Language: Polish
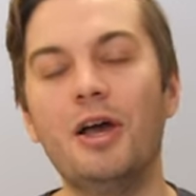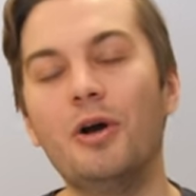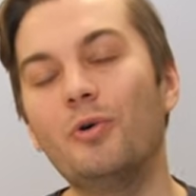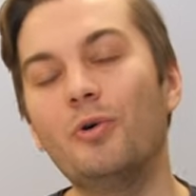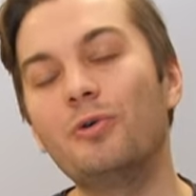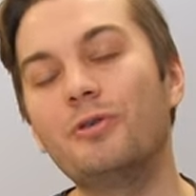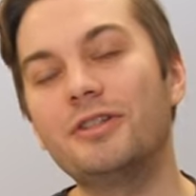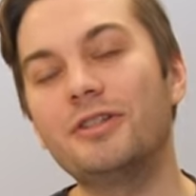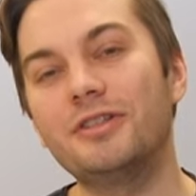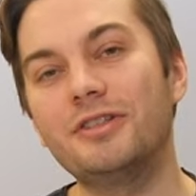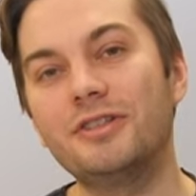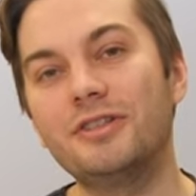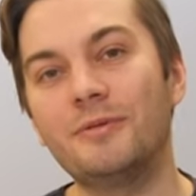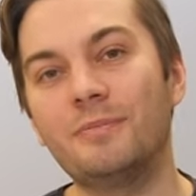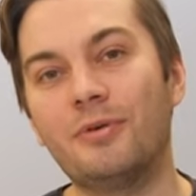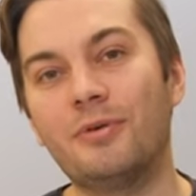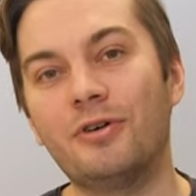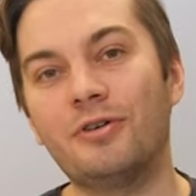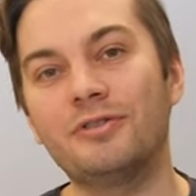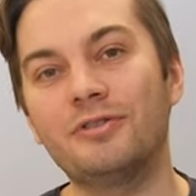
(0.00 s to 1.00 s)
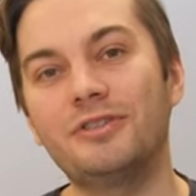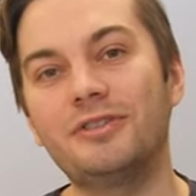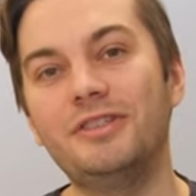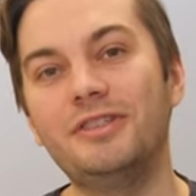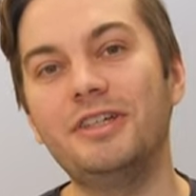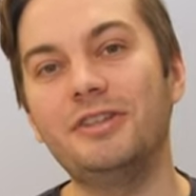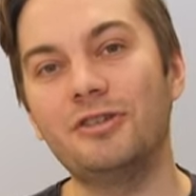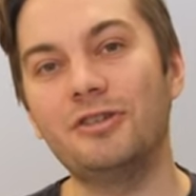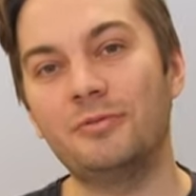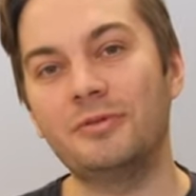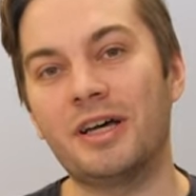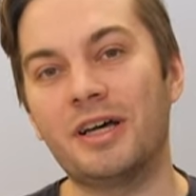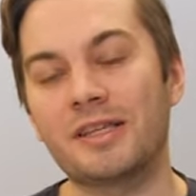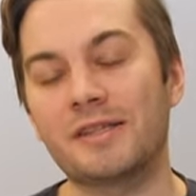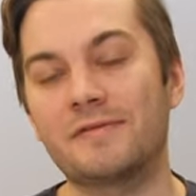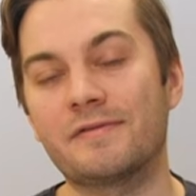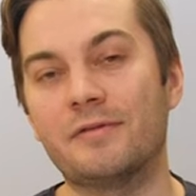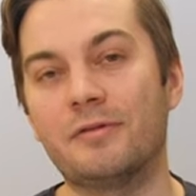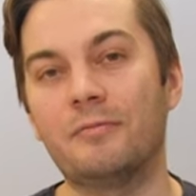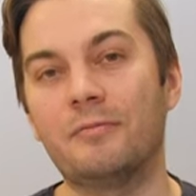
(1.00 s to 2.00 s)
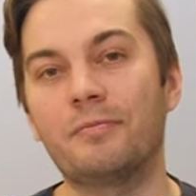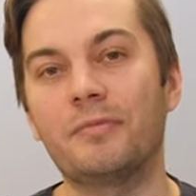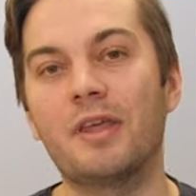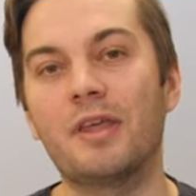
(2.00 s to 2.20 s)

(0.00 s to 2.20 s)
ukrytych pod jedną nazwą.